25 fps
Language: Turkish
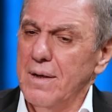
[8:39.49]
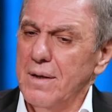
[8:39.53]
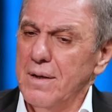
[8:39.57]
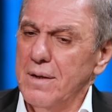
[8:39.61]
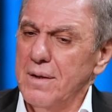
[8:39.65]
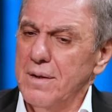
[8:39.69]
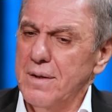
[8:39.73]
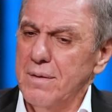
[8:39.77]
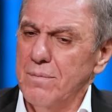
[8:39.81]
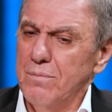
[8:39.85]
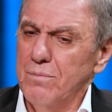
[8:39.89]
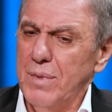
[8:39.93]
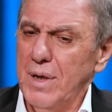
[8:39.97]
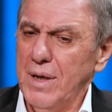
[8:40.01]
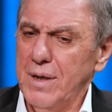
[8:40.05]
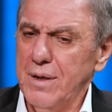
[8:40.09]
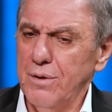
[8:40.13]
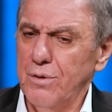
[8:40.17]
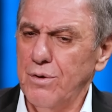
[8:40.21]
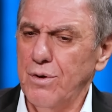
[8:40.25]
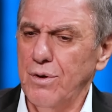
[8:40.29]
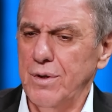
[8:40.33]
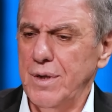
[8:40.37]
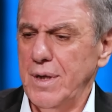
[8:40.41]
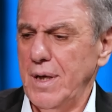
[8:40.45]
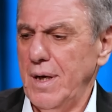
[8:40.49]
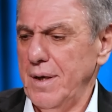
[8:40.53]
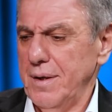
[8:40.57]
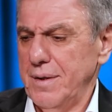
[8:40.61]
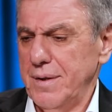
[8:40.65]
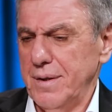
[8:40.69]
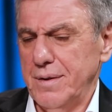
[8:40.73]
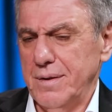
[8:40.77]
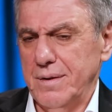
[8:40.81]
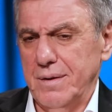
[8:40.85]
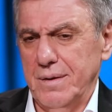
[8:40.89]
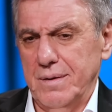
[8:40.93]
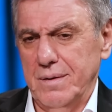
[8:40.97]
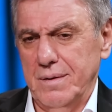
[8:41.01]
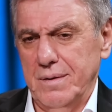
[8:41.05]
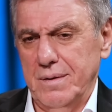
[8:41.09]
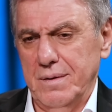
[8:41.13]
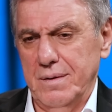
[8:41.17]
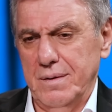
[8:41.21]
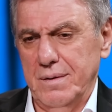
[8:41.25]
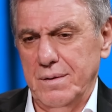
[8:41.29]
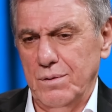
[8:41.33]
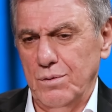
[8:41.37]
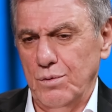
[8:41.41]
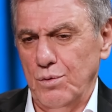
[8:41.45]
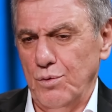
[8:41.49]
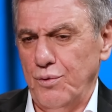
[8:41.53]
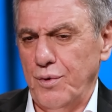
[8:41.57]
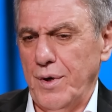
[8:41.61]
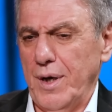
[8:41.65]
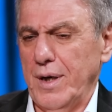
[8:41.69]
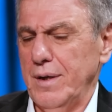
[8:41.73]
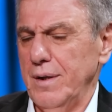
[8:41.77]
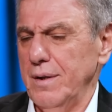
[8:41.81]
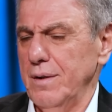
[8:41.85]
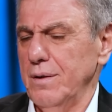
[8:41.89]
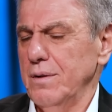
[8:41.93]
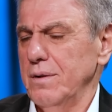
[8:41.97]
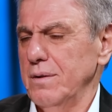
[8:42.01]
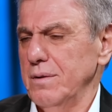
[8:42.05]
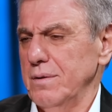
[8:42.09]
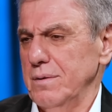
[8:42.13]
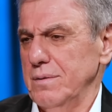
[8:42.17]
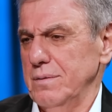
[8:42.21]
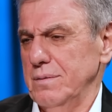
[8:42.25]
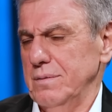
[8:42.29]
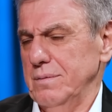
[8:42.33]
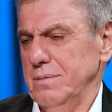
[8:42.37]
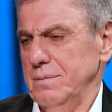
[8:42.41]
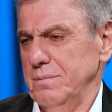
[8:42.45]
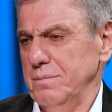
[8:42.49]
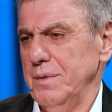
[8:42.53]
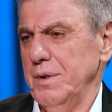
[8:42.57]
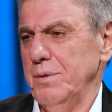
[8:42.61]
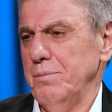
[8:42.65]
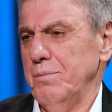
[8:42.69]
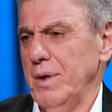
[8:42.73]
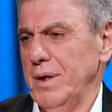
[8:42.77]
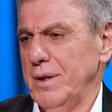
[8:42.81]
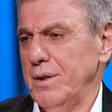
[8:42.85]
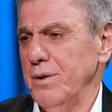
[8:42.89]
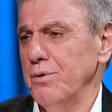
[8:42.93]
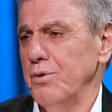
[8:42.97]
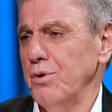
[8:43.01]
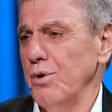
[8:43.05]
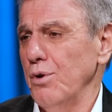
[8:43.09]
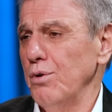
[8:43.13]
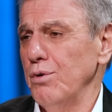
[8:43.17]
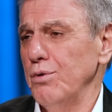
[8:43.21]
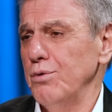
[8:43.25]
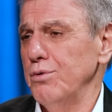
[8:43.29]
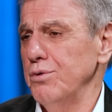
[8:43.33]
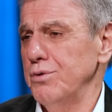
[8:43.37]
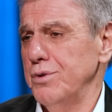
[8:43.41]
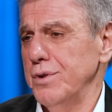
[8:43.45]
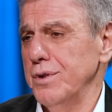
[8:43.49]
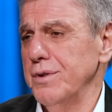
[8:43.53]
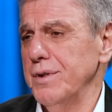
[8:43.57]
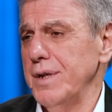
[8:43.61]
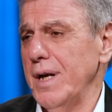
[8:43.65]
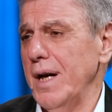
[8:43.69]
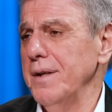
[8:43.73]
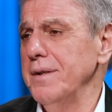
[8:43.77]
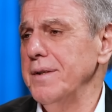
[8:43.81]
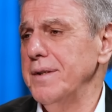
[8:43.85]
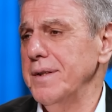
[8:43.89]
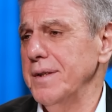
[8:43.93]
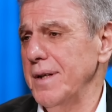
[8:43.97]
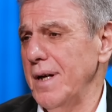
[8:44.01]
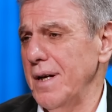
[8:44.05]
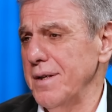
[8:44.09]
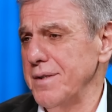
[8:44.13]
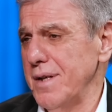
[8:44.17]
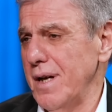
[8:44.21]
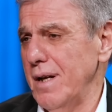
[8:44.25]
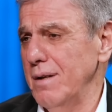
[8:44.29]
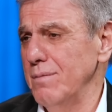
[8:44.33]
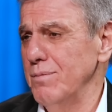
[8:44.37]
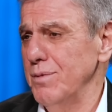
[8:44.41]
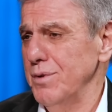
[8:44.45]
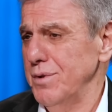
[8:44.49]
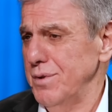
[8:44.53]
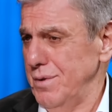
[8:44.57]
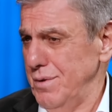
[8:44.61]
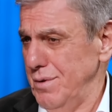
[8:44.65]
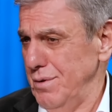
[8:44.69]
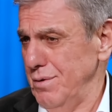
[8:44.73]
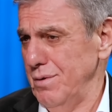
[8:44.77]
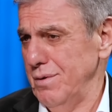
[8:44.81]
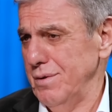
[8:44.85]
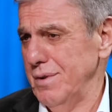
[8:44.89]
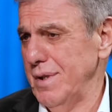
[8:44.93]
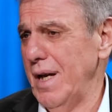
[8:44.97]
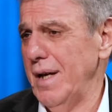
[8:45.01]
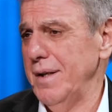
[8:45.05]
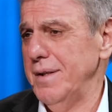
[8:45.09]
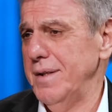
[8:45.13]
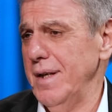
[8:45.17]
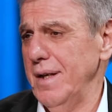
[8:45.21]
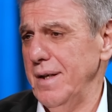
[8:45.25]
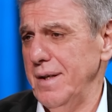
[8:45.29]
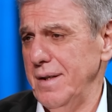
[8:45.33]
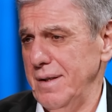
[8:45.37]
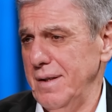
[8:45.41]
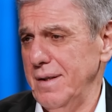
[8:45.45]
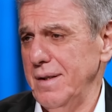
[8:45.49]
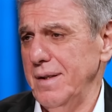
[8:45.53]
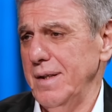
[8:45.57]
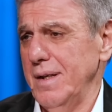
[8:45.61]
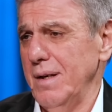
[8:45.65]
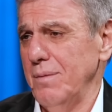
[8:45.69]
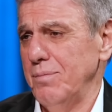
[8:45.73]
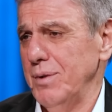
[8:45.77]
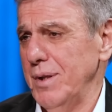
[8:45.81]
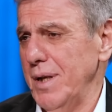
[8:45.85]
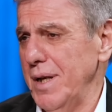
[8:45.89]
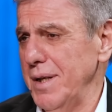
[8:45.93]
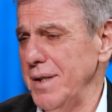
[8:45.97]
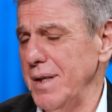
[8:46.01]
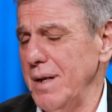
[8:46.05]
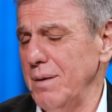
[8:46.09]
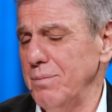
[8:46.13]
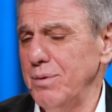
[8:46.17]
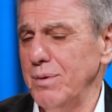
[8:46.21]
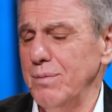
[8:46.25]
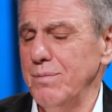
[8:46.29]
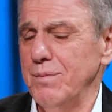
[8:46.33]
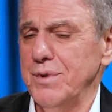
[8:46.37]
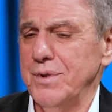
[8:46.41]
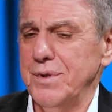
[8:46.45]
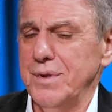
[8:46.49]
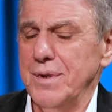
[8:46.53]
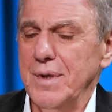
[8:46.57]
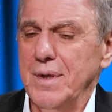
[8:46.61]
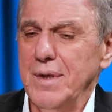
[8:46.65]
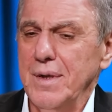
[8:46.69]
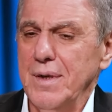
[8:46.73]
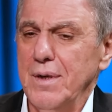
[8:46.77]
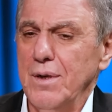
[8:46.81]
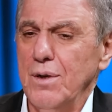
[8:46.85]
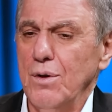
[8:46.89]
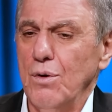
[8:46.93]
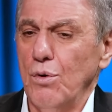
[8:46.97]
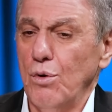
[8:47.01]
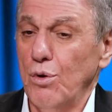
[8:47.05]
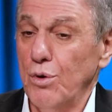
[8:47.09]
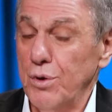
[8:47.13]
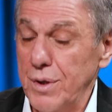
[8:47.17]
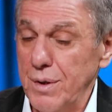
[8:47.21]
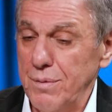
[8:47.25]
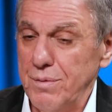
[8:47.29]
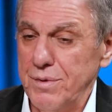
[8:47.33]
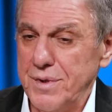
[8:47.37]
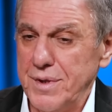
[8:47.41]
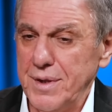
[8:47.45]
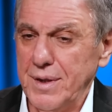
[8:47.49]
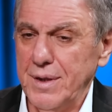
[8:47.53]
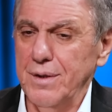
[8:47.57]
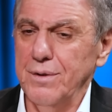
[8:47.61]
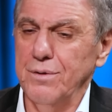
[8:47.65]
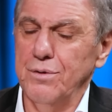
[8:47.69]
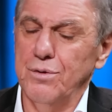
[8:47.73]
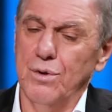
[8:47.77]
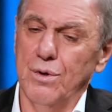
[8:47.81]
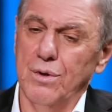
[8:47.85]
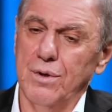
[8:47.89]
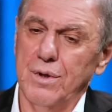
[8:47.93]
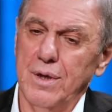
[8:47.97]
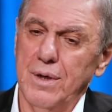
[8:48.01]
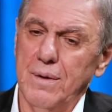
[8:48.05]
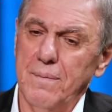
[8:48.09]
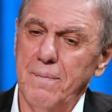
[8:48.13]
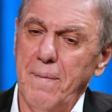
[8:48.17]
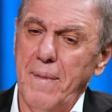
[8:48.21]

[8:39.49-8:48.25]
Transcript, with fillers: Şimdi Bakırköy'de artık e, ufak bir Bakırköy olduğu için rantı azalmış. Zaten yapılan yapılmış. Orada bir sıkıntı yok.